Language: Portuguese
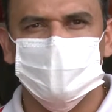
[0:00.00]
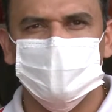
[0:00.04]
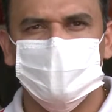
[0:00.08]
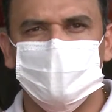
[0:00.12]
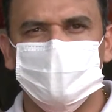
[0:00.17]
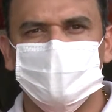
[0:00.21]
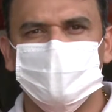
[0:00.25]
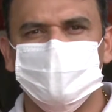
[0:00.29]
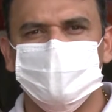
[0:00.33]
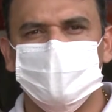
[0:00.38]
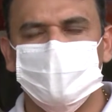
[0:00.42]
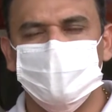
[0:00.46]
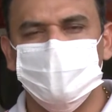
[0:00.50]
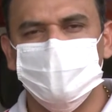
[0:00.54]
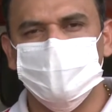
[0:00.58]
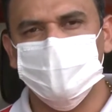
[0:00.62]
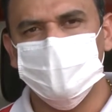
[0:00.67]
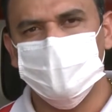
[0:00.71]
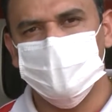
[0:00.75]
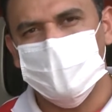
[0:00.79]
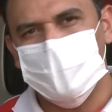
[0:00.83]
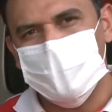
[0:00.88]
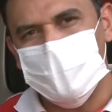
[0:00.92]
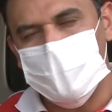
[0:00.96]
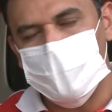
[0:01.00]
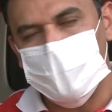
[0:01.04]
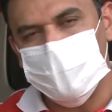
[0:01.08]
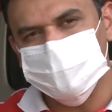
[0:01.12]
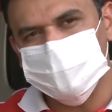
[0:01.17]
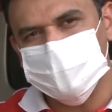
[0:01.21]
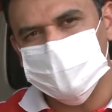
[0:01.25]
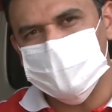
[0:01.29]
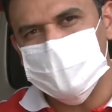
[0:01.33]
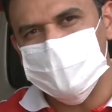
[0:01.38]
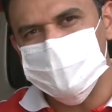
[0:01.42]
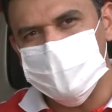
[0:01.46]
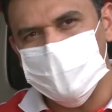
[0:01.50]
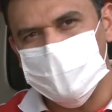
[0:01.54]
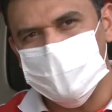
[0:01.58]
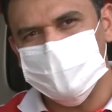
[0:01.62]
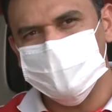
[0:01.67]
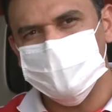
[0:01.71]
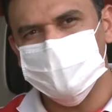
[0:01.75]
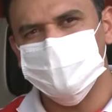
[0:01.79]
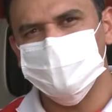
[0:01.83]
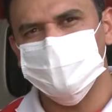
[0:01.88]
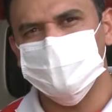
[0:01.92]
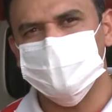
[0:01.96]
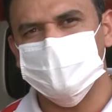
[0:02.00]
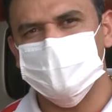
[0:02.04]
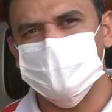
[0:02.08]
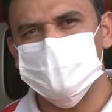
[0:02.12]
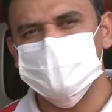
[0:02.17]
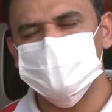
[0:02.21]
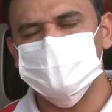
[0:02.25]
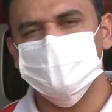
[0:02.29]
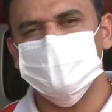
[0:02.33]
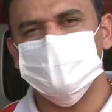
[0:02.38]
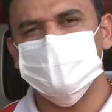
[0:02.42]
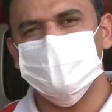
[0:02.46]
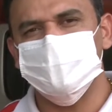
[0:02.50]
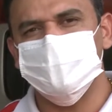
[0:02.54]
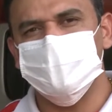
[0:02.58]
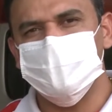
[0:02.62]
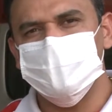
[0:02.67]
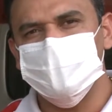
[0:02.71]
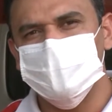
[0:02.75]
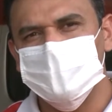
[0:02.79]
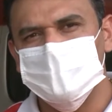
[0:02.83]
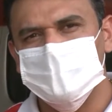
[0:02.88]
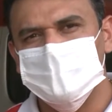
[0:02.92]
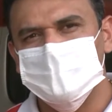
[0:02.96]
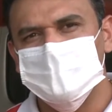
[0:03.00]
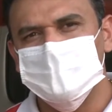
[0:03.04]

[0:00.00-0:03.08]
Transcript: né, pela alta demanda do trânsito e também